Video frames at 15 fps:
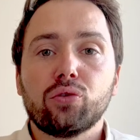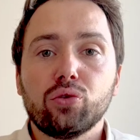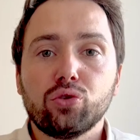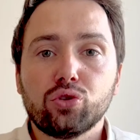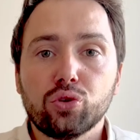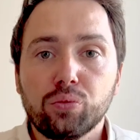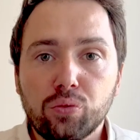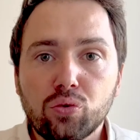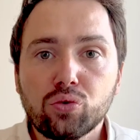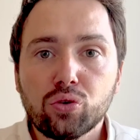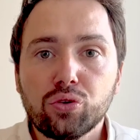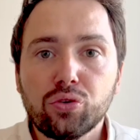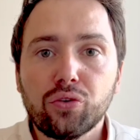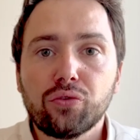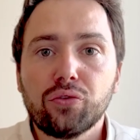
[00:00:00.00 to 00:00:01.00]
que je
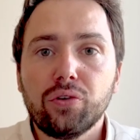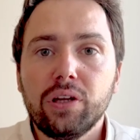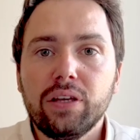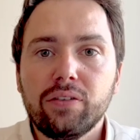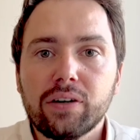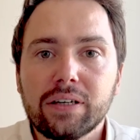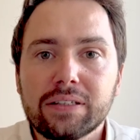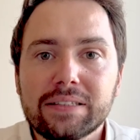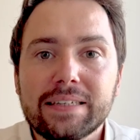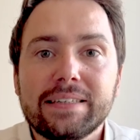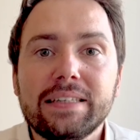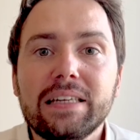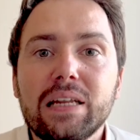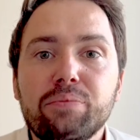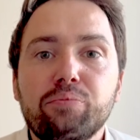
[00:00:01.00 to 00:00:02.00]
montre dans ce livre, c'est
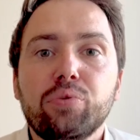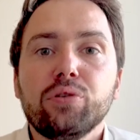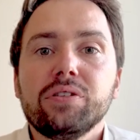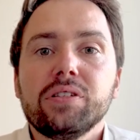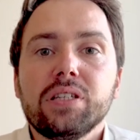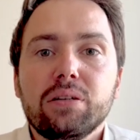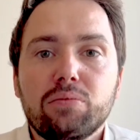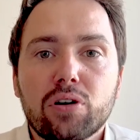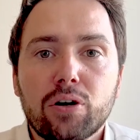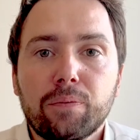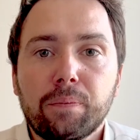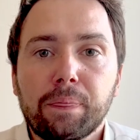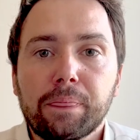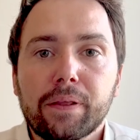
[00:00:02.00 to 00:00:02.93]
qu'il est possible